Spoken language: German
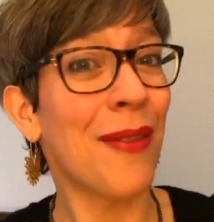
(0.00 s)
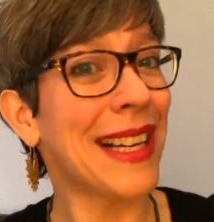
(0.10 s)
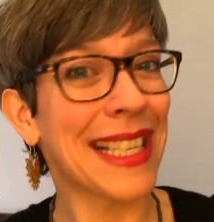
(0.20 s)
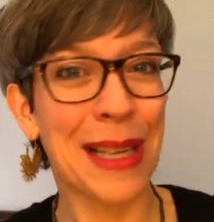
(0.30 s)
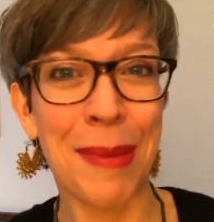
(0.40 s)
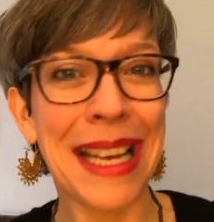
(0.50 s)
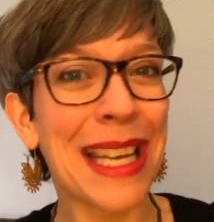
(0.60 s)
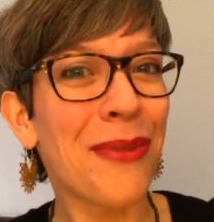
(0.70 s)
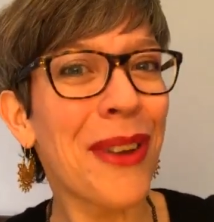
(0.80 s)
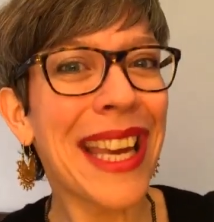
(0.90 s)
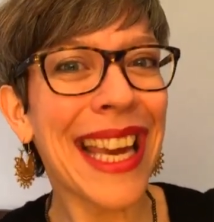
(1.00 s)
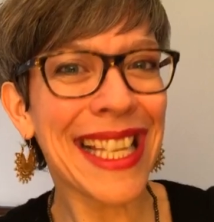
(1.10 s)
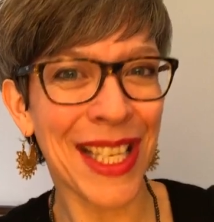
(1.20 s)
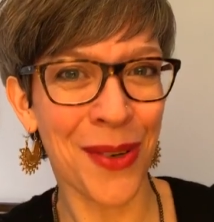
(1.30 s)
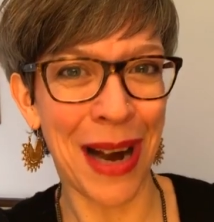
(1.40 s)
weil das nämlich nicht für
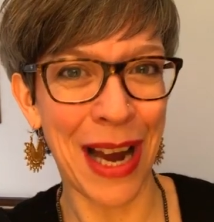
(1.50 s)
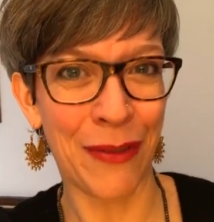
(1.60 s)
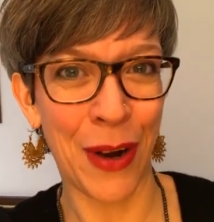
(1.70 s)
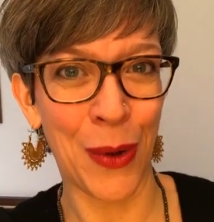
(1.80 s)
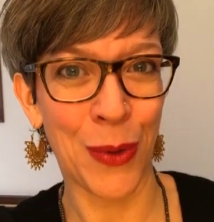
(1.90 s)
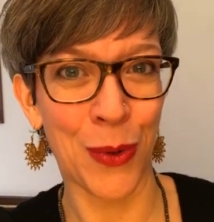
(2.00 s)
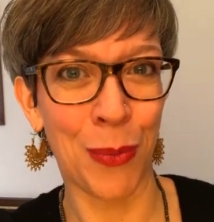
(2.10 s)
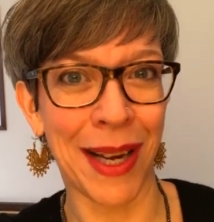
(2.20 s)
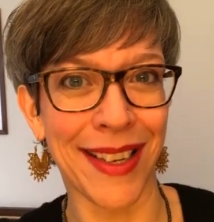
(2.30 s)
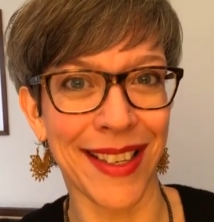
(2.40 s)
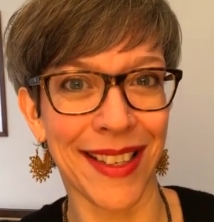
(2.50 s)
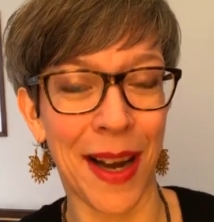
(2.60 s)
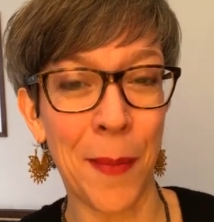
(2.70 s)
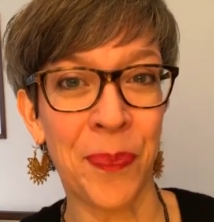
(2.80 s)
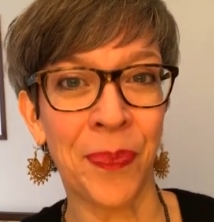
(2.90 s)
jeden so einfach und super ist.
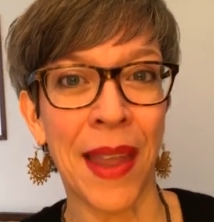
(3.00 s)
Ja?